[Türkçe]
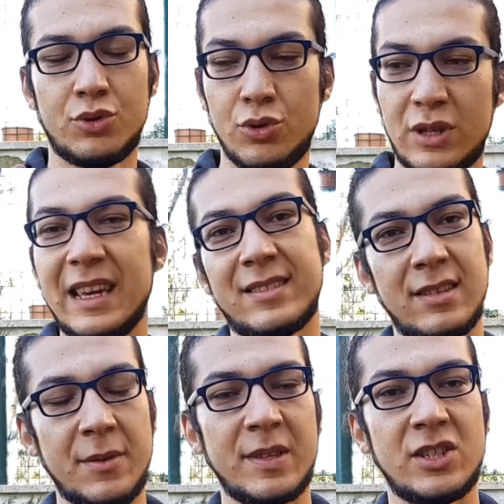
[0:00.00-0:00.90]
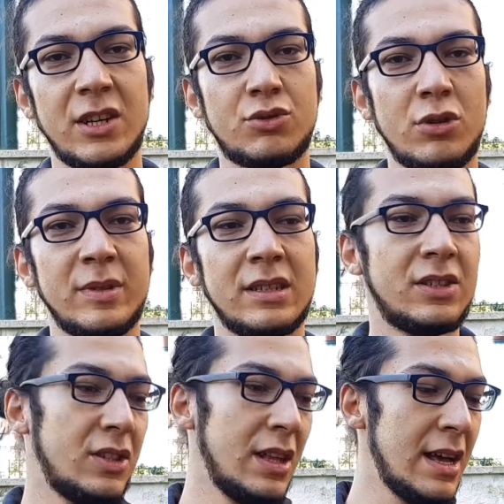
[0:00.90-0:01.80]
Çünkü ekstra bir cihaz olmadığı
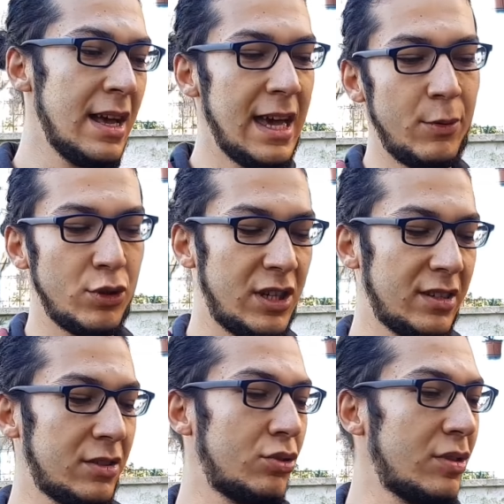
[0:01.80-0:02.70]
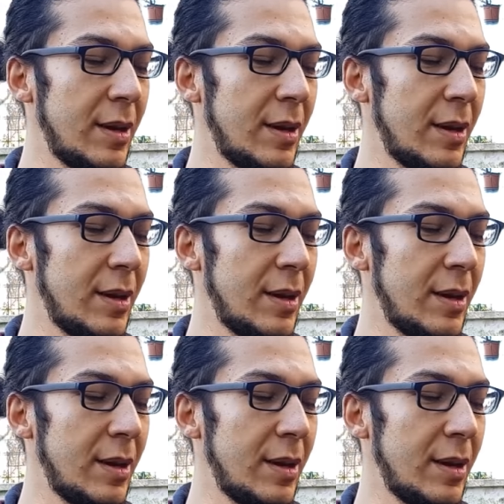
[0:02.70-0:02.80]
için hem o cihazı tut